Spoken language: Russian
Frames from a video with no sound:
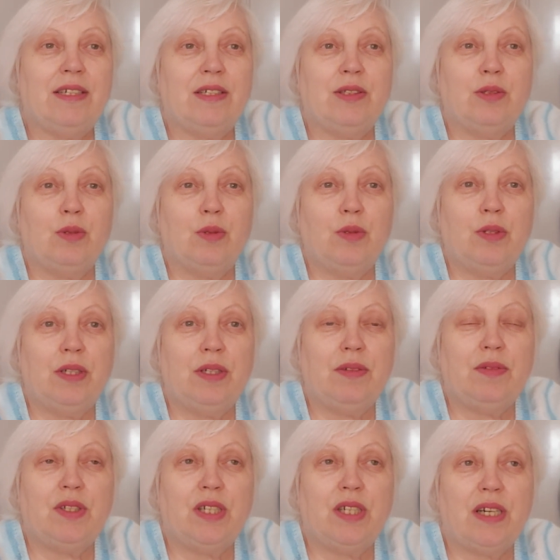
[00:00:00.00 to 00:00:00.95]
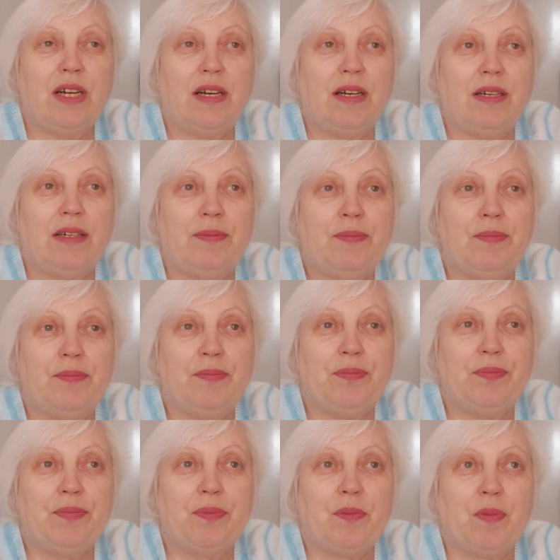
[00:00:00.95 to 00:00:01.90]
Ну и вчера,
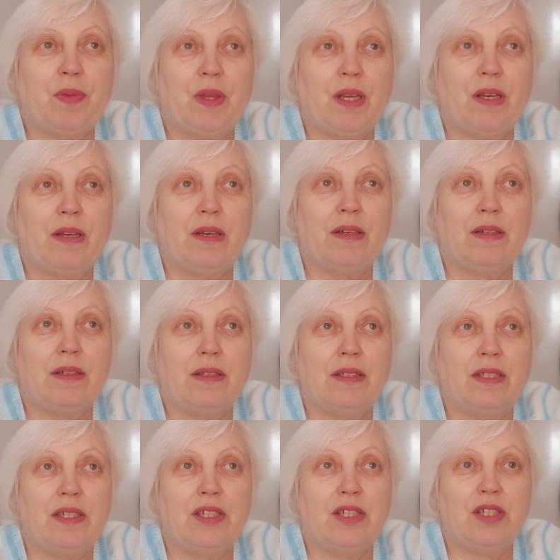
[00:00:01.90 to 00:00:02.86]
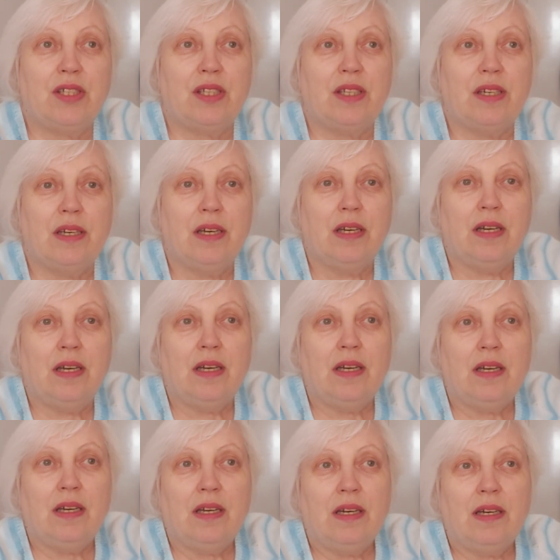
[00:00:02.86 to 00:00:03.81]
значит,
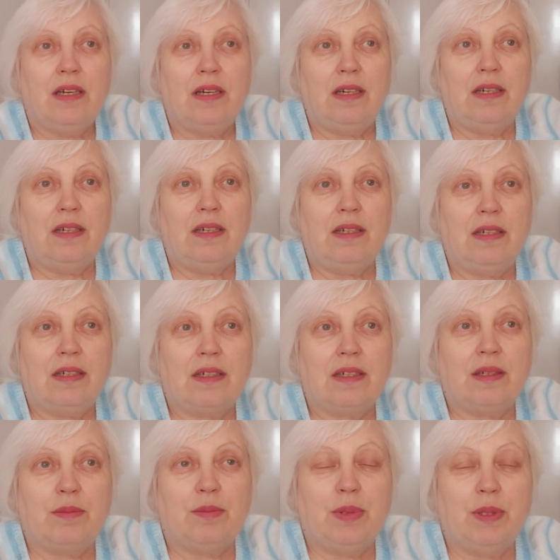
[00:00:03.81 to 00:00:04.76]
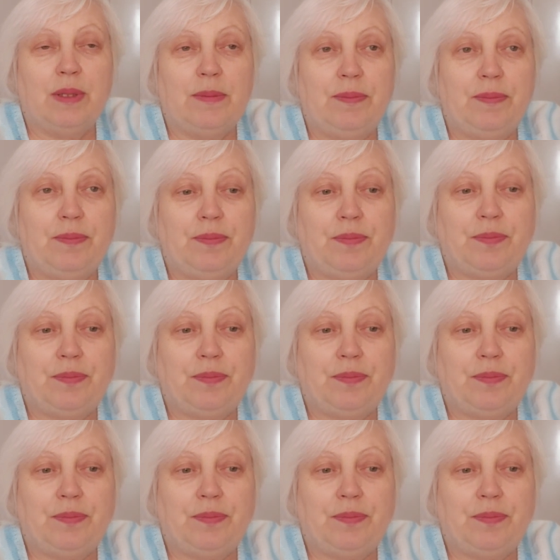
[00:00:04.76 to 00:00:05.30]
как бы